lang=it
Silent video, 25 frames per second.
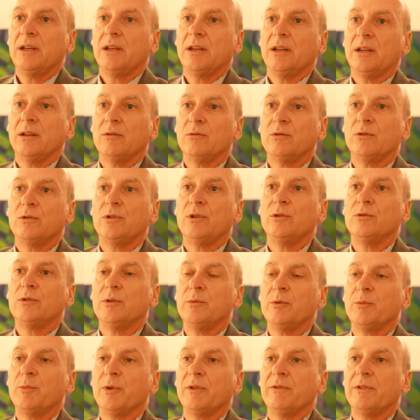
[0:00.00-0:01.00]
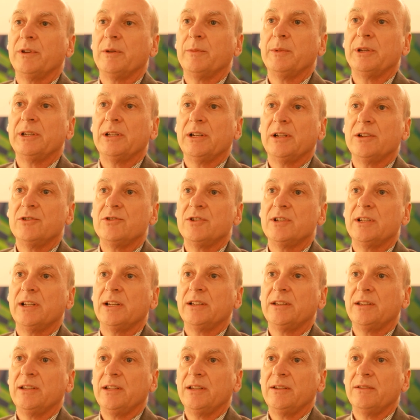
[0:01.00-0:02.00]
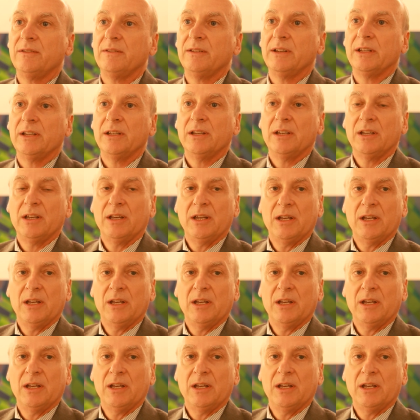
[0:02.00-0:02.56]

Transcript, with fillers: eh, uno degli ultimi provvedimenti legislativi